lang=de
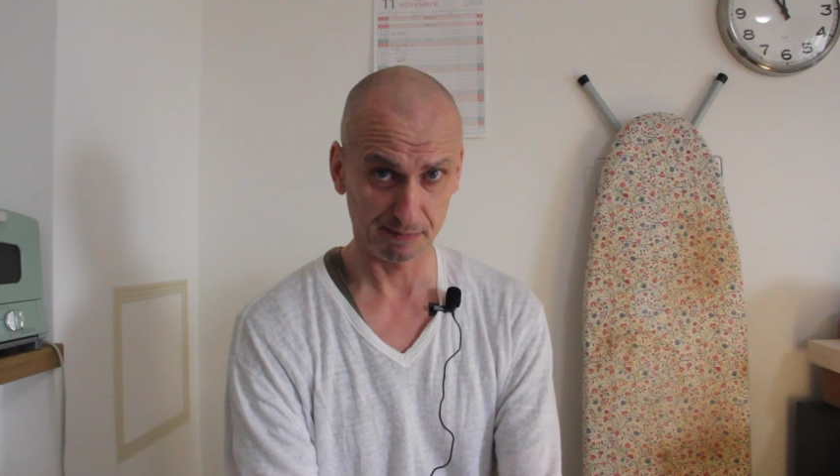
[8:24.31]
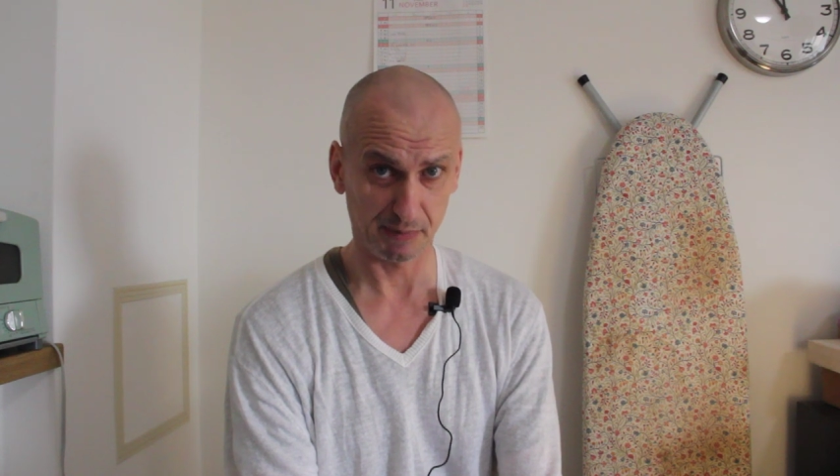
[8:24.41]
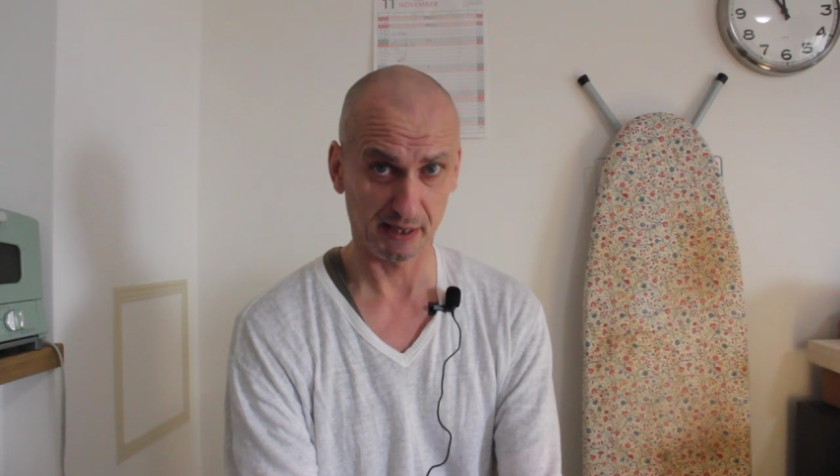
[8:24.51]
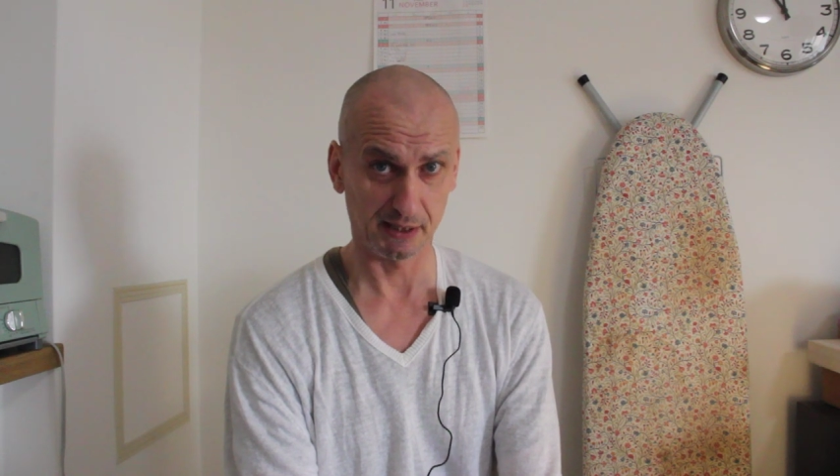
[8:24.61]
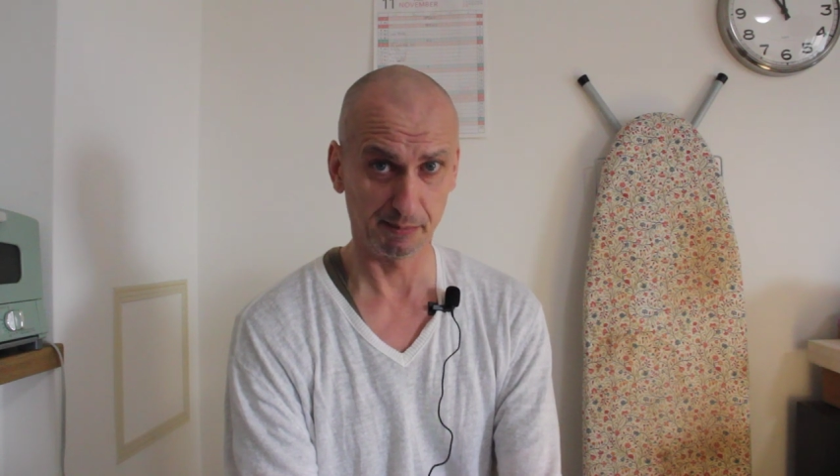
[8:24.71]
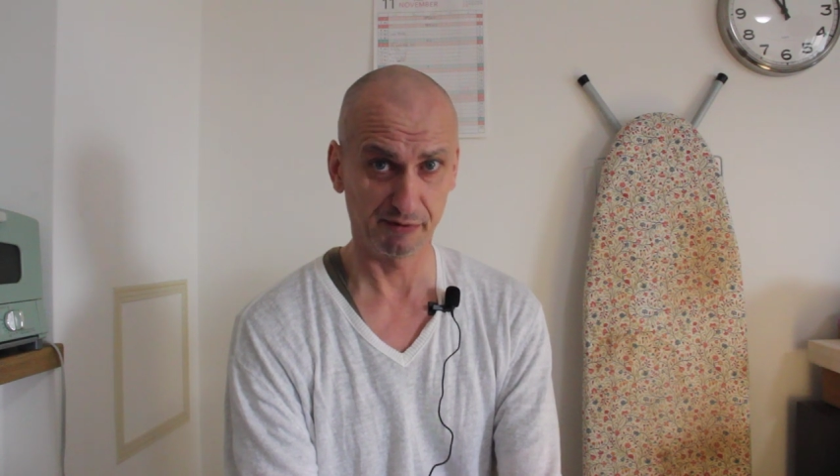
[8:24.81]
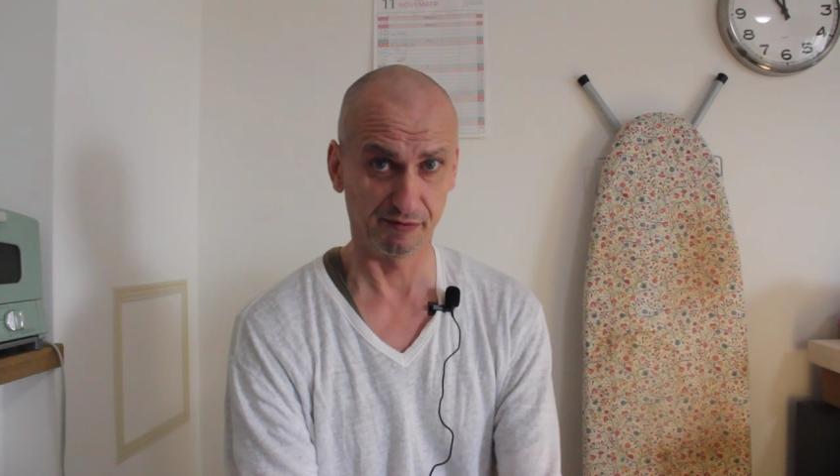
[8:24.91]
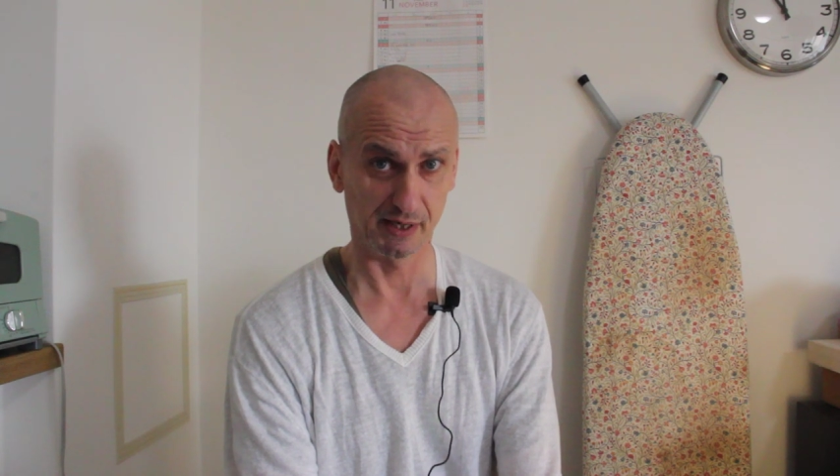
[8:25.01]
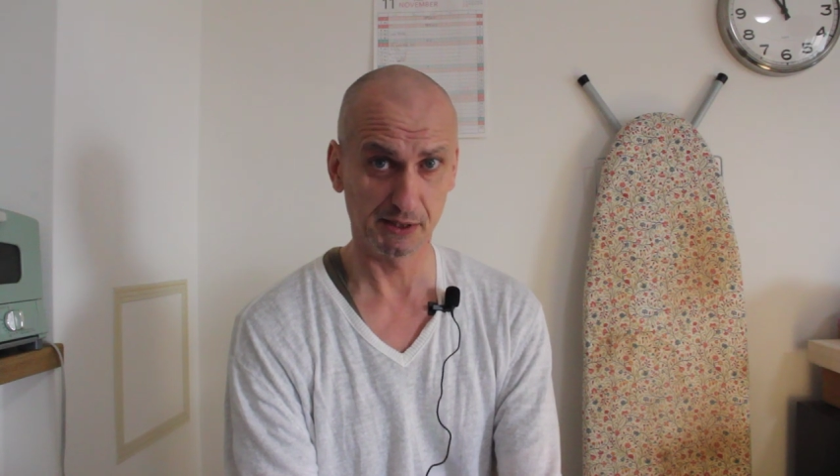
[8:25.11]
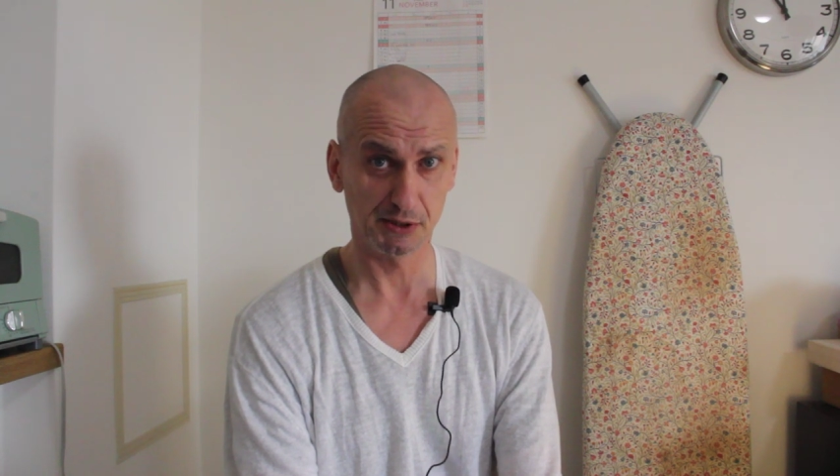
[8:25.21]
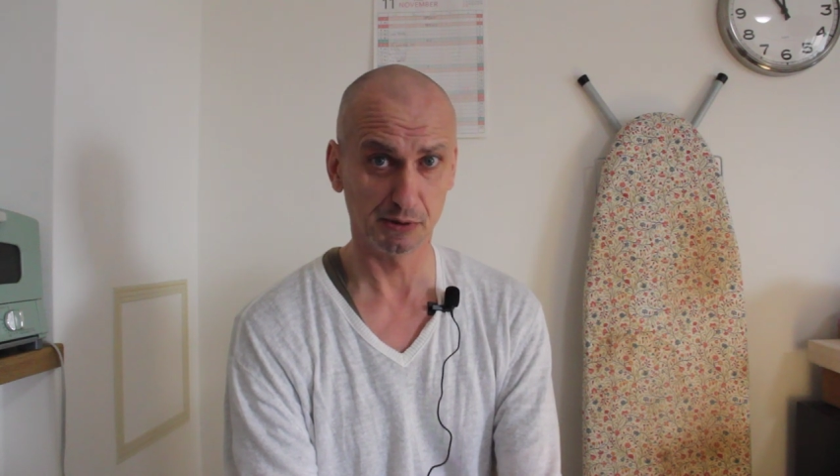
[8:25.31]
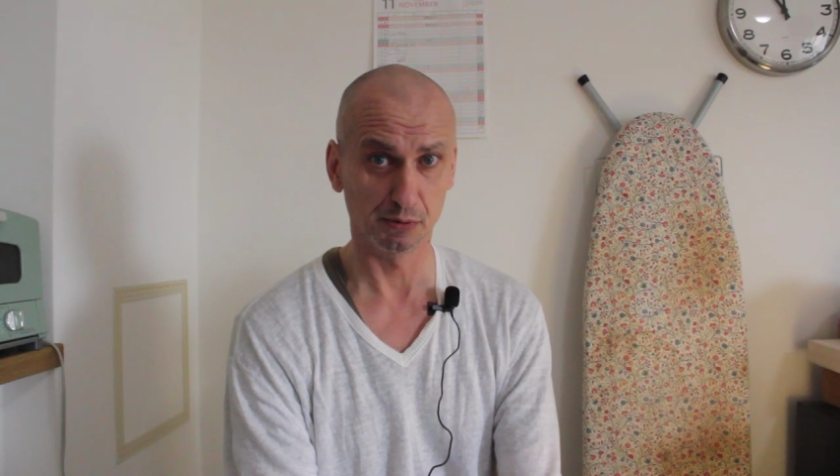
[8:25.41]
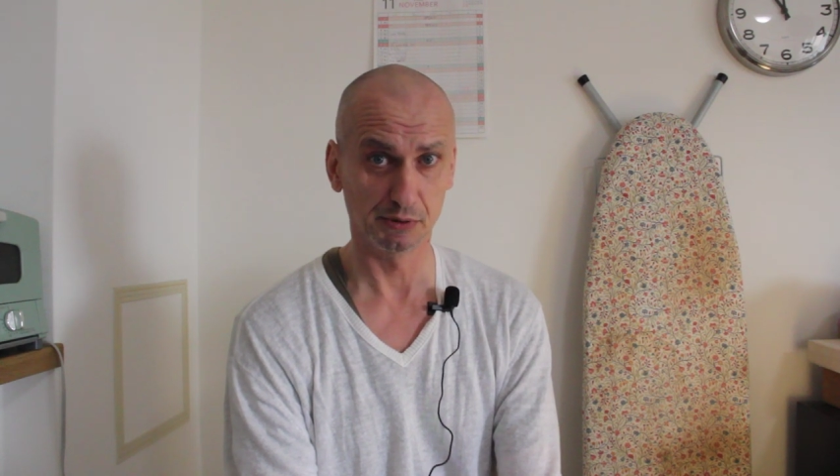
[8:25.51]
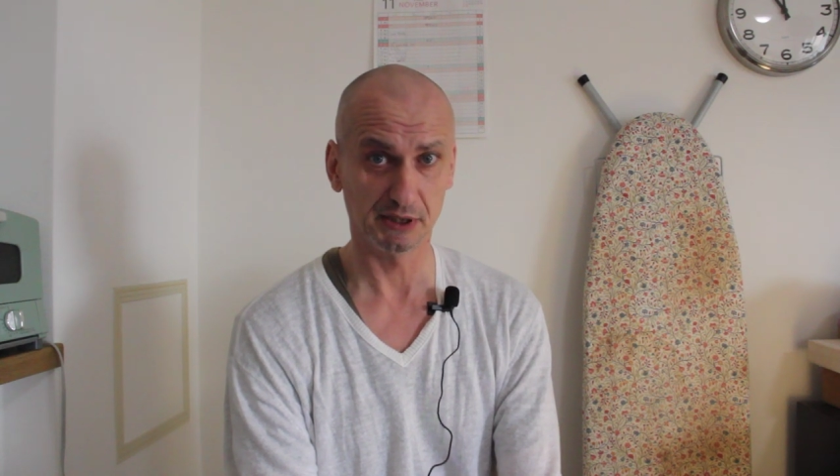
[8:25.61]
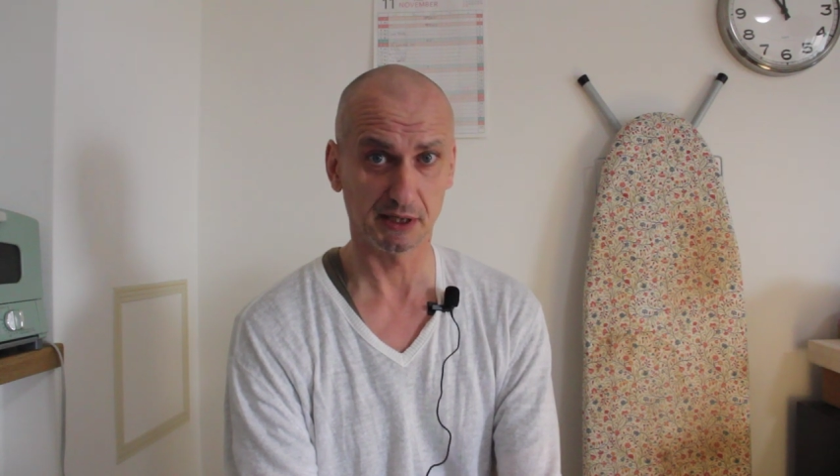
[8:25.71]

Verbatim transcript: bei der Bewältigung